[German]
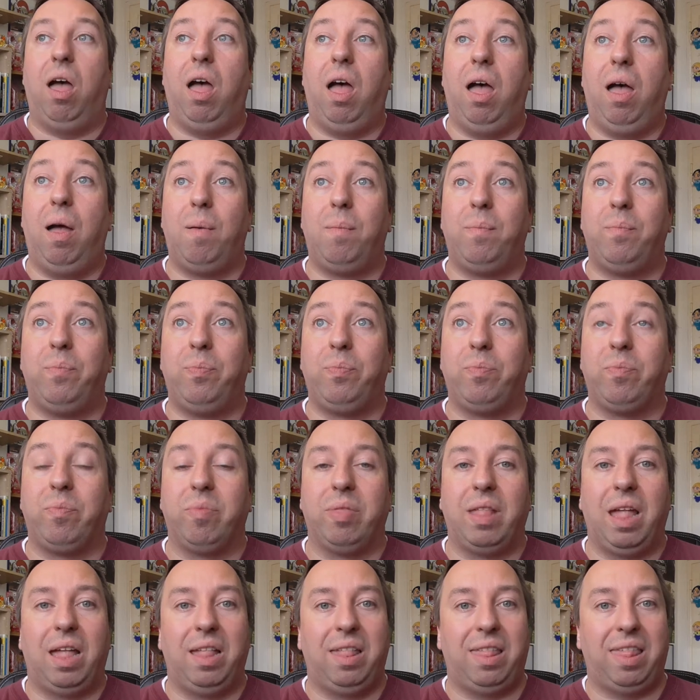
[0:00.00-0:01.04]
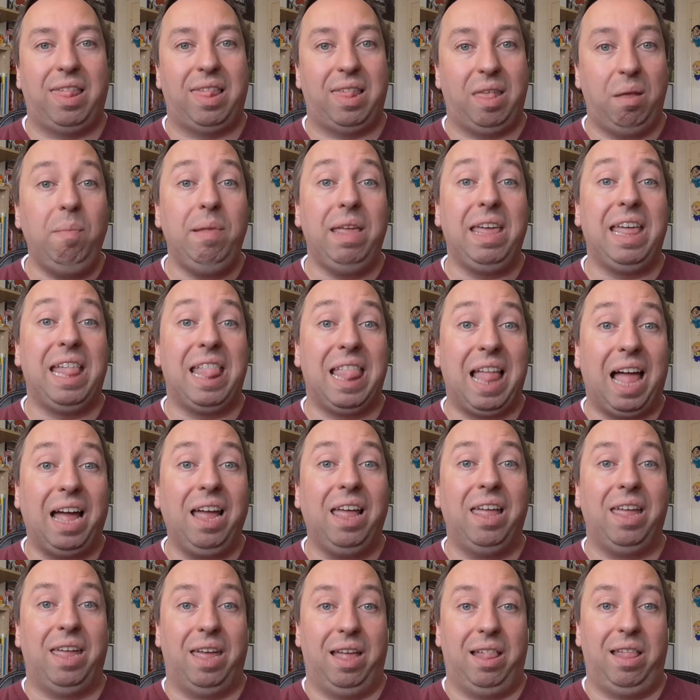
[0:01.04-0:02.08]
Ähm, ziemlich
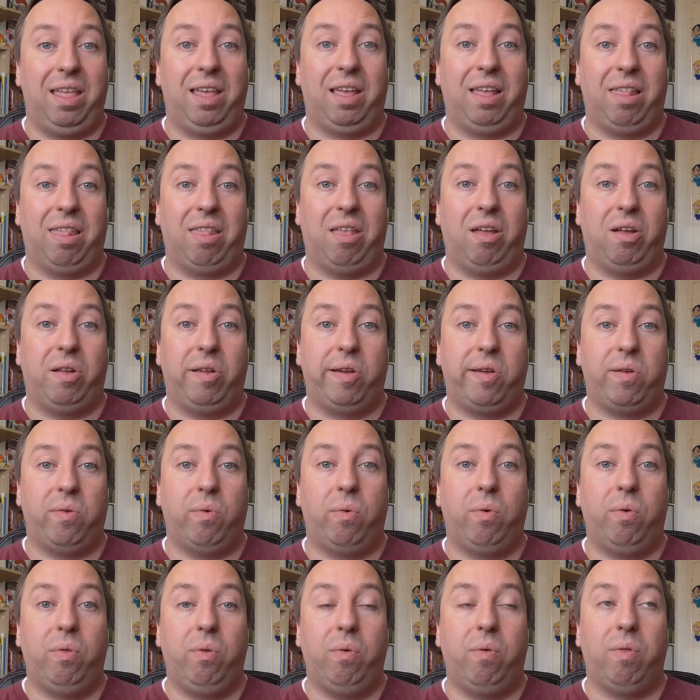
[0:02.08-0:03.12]
lange, ehrlich gesagt schon.